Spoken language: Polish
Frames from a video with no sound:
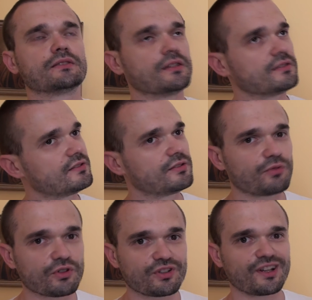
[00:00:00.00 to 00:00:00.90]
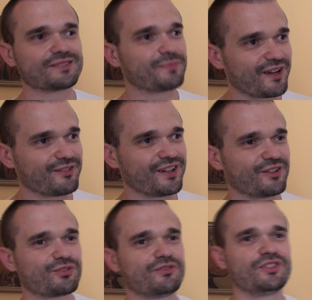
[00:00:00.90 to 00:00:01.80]
To jest złożona
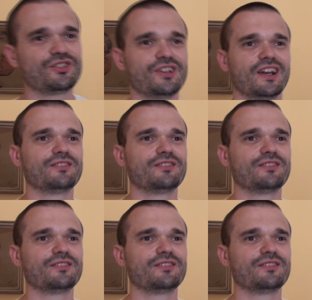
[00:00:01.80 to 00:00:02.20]
sprawa, oczywiście,